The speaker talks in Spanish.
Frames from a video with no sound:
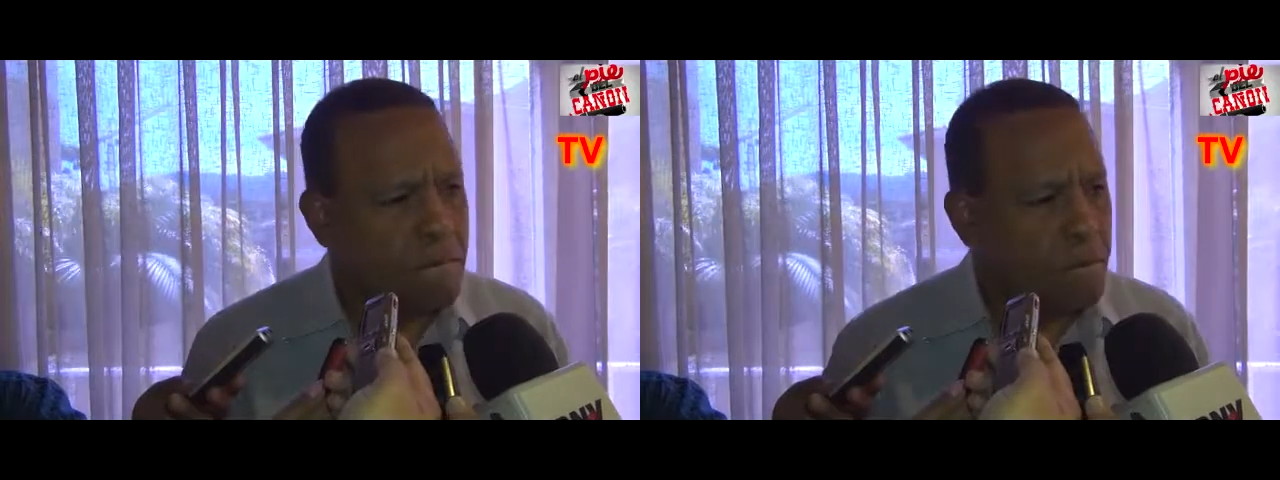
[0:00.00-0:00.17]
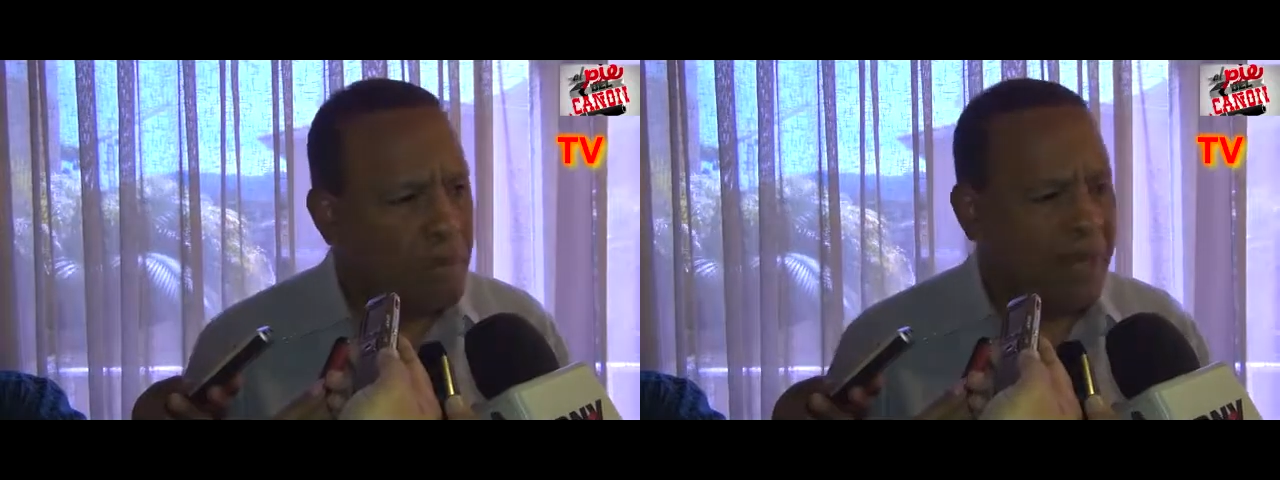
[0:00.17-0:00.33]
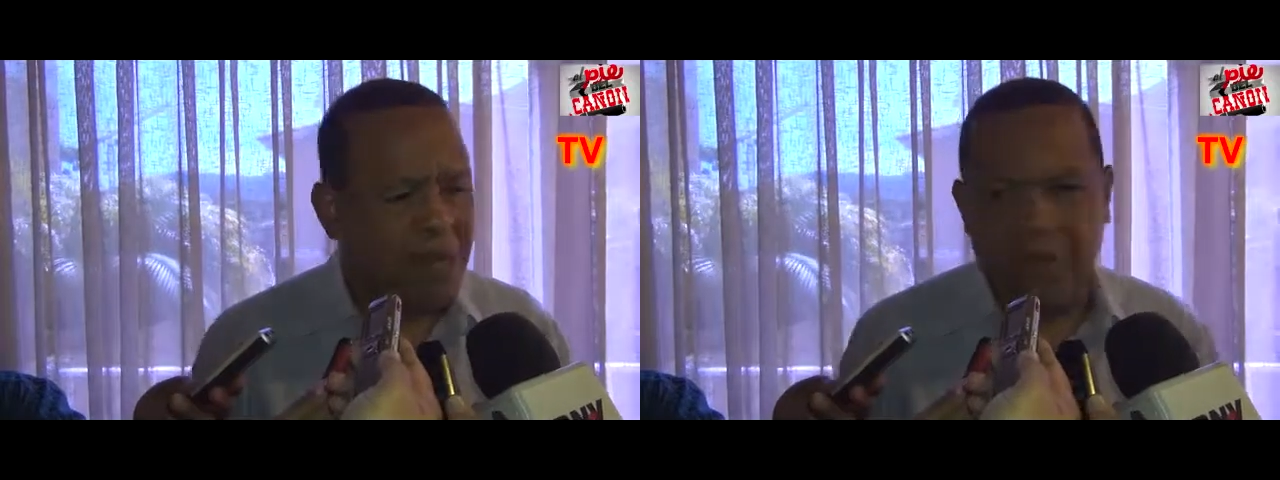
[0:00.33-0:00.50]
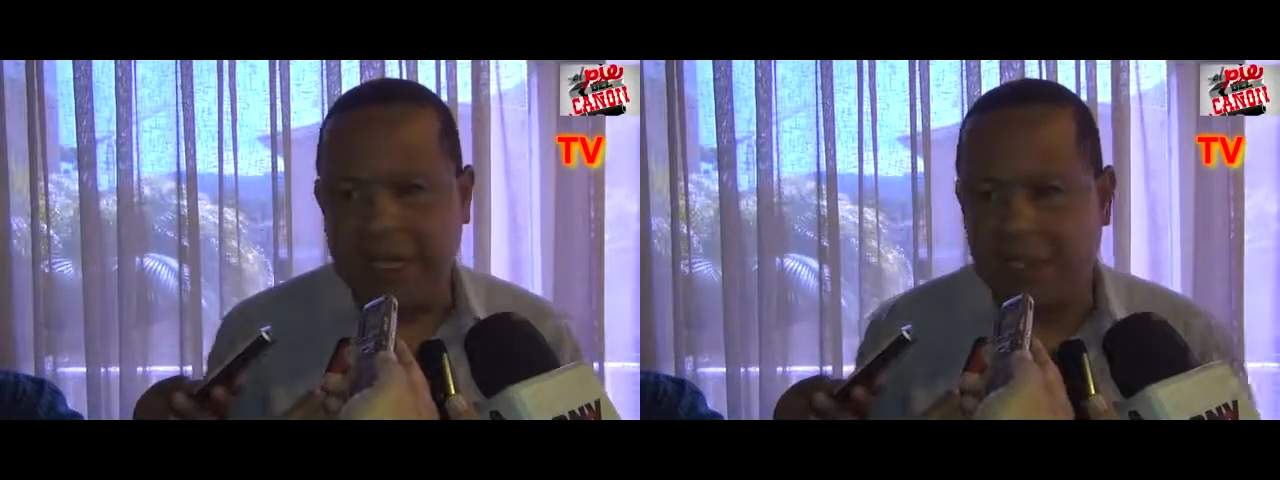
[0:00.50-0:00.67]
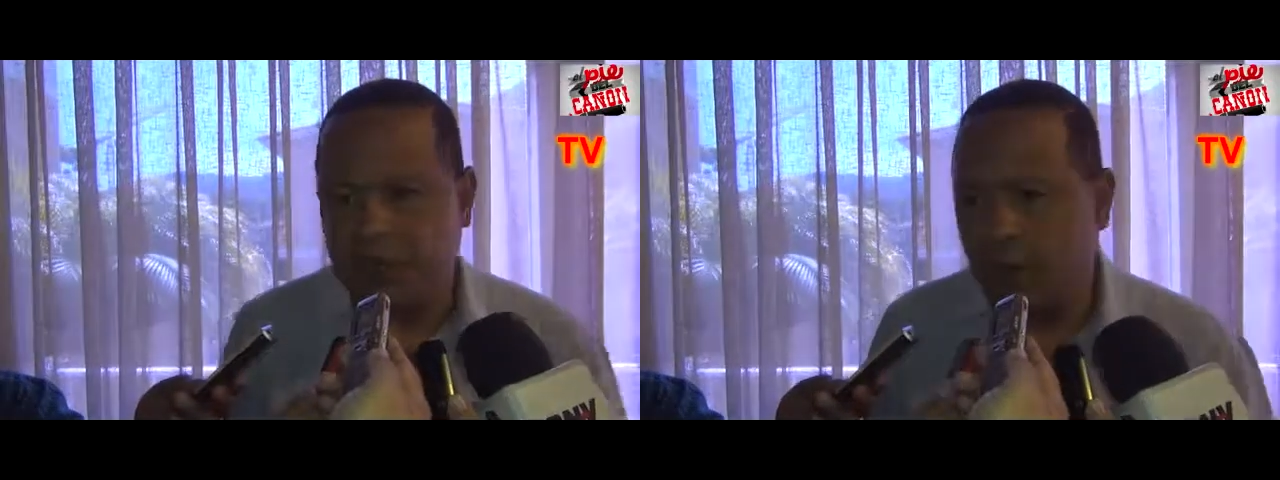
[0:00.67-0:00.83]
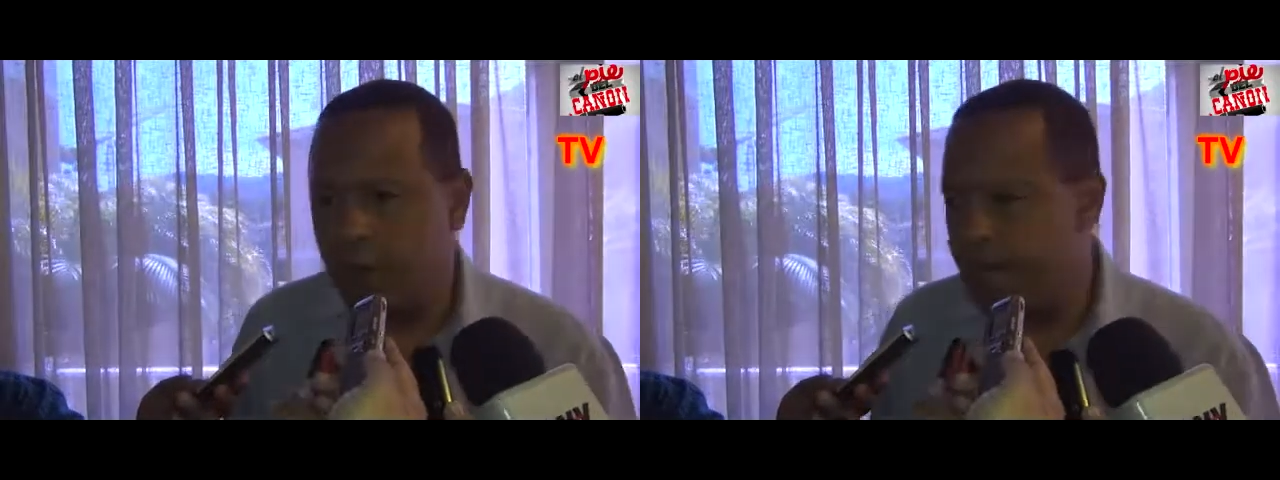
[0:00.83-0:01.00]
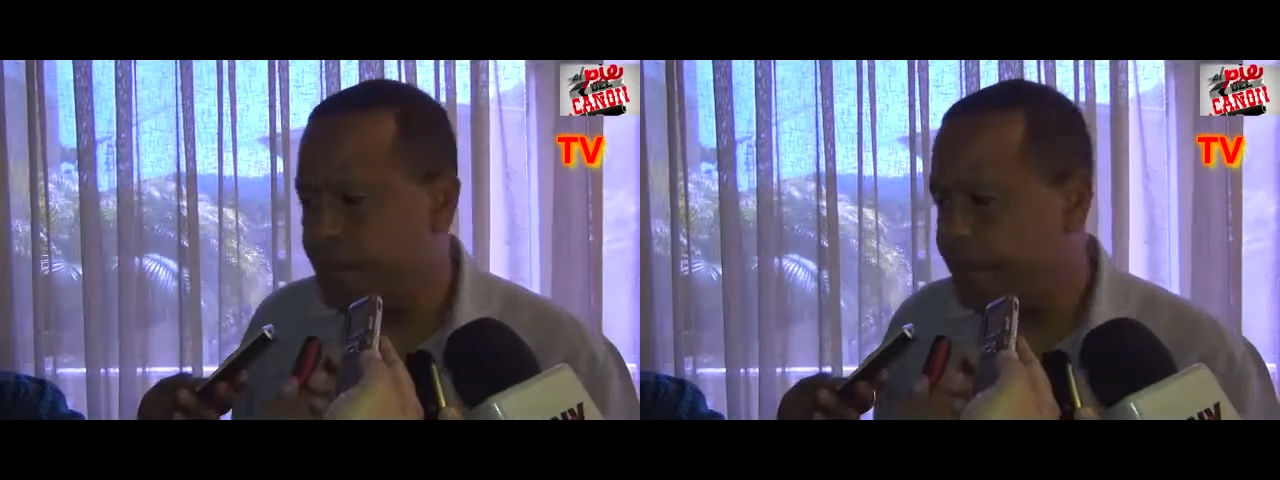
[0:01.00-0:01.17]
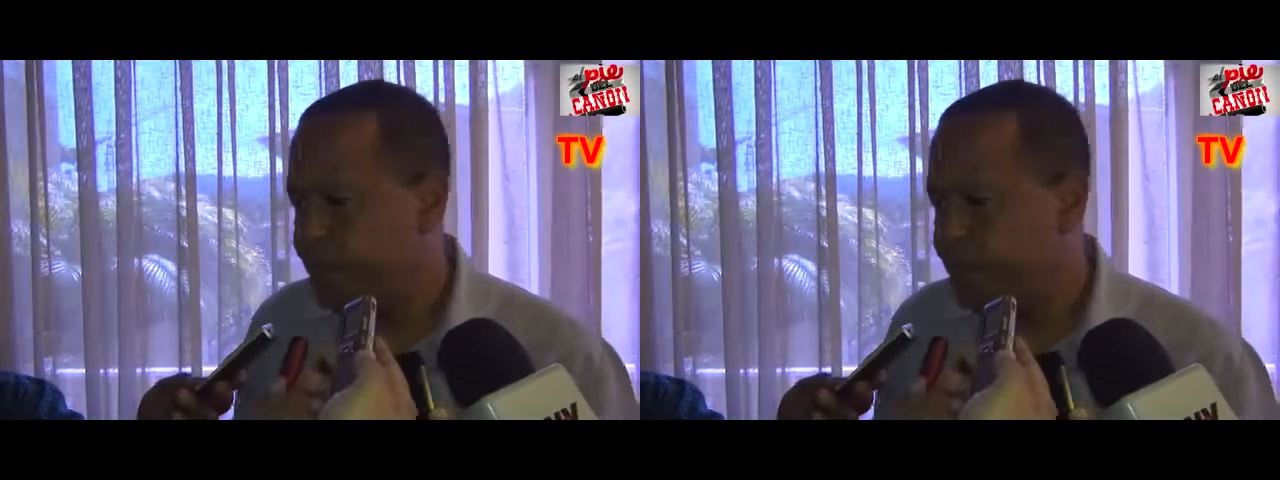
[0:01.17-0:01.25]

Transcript: verificación